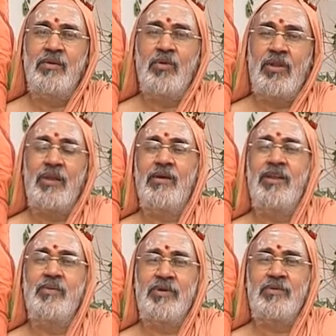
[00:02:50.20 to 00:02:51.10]
గుర్రాలు
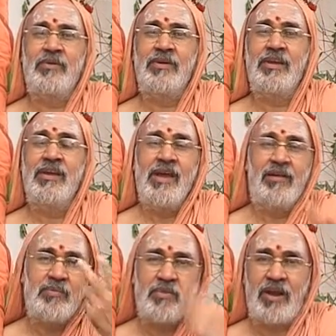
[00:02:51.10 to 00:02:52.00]
కానీ పెట్టుకుంటే
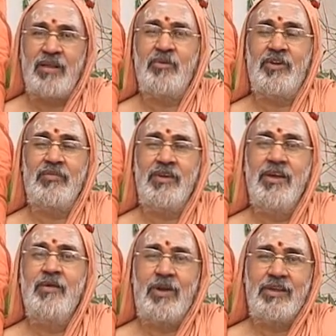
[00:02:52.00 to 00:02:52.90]
అవి ప్రాణం ఉన్నవి
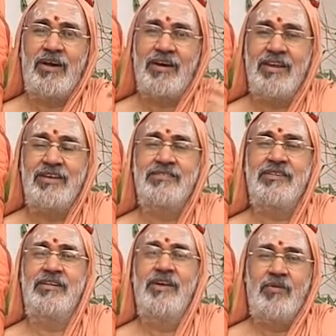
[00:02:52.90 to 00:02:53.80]
వాటికి
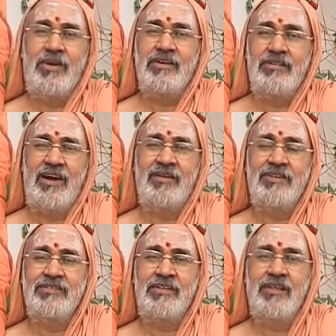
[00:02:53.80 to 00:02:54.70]
ఆకలేస్తుంది వాటికి దాహం
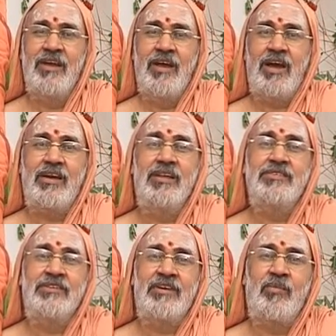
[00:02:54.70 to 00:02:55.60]
వేస్తుంది
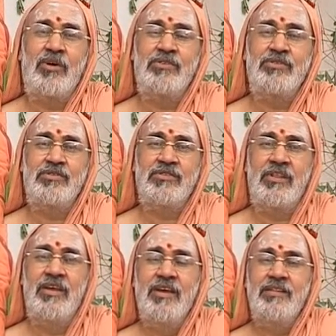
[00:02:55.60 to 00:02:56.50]
ఆకలేస్తే ఇట్లా ముఖం
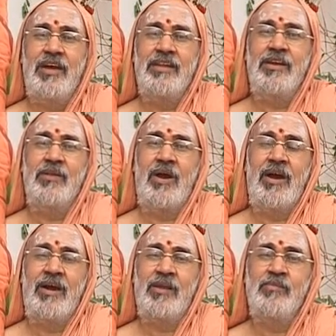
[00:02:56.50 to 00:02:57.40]
చూస్తుంది దానికి ఏదో
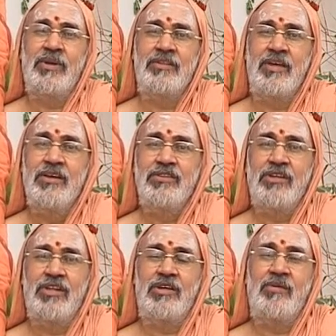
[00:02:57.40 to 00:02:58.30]
ఆహారం పెడితే
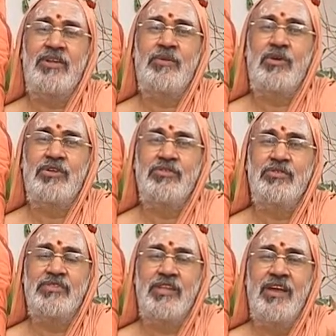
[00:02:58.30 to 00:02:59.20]
తిన్న తర్వాత ముఖం
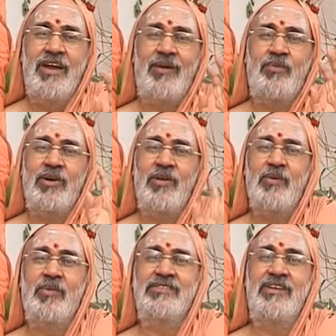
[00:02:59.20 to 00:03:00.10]
చూస్తుంది ఆ ముఖంలో
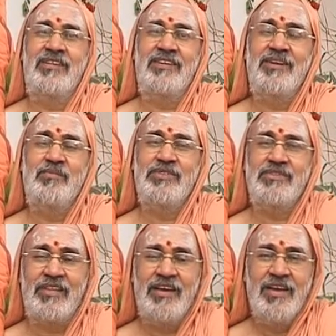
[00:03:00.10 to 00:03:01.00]
ప్రసన్నత
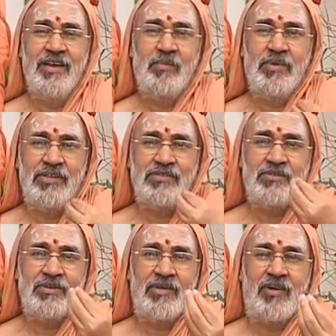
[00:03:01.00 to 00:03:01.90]
కనిపిస్తుంది మీరు
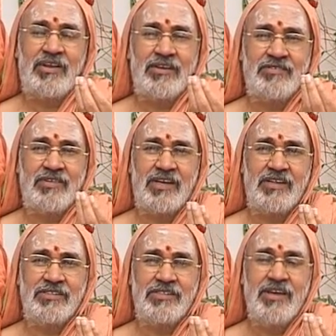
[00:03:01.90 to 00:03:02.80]
ఇస్తున్న వాటిని
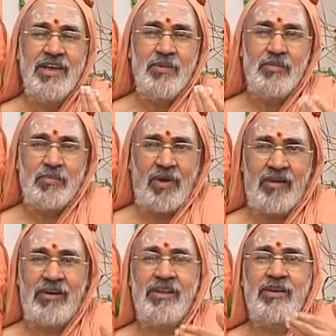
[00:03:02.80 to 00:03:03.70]
స్వీకరించి మీ
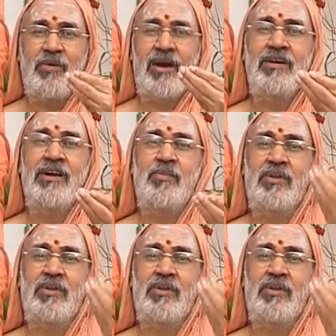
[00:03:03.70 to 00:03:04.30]
భావానికి భావంగా